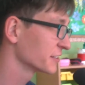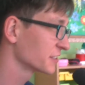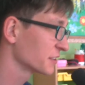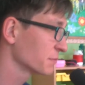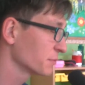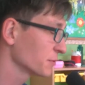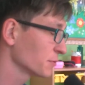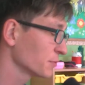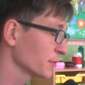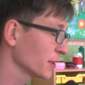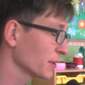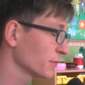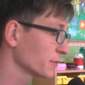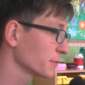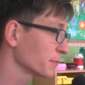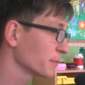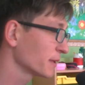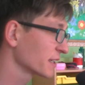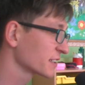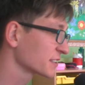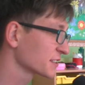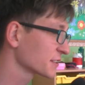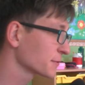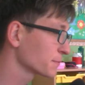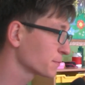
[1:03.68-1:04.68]
żeby miały
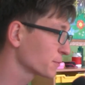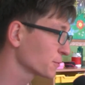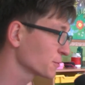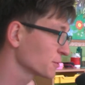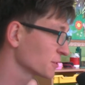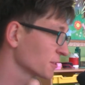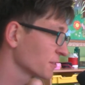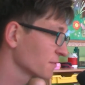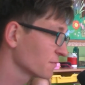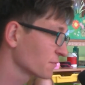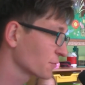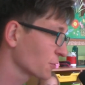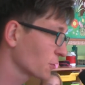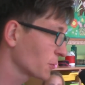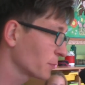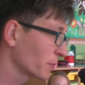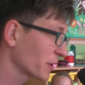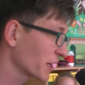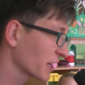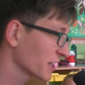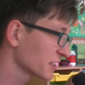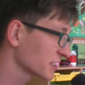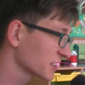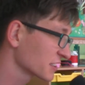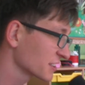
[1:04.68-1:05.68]
bardzo bujną
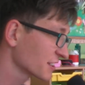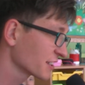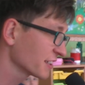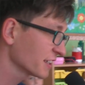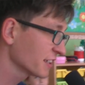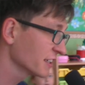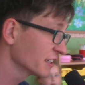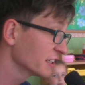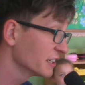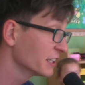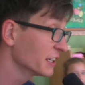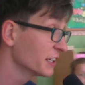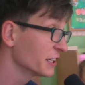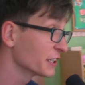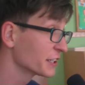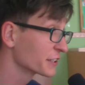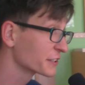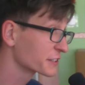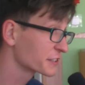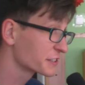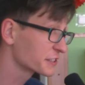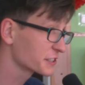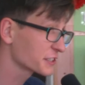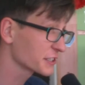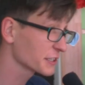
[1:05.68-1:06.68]
wyobraźnię,
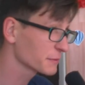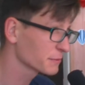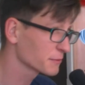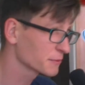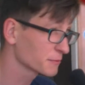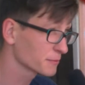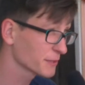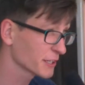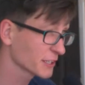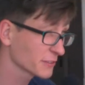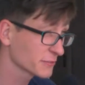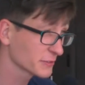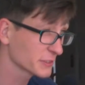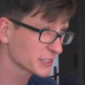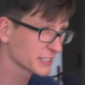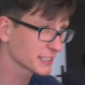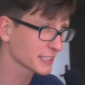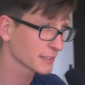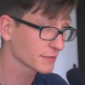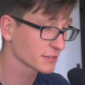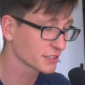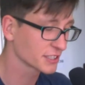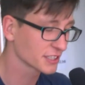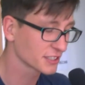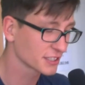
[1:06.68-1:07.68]
żeby miały
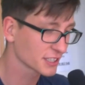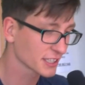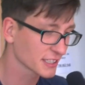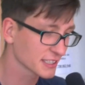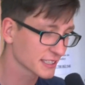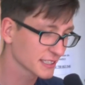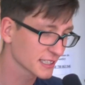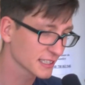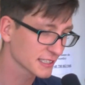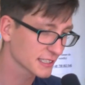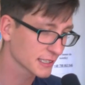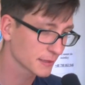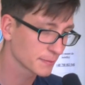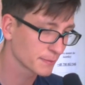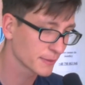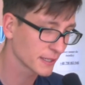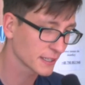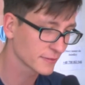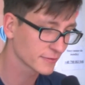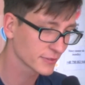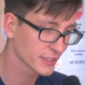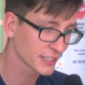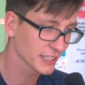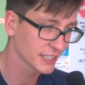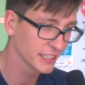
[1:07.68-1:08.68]
zawsze czas na
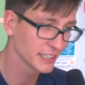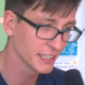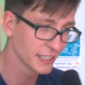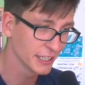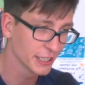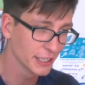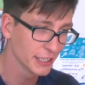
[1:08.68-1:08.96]
zabawę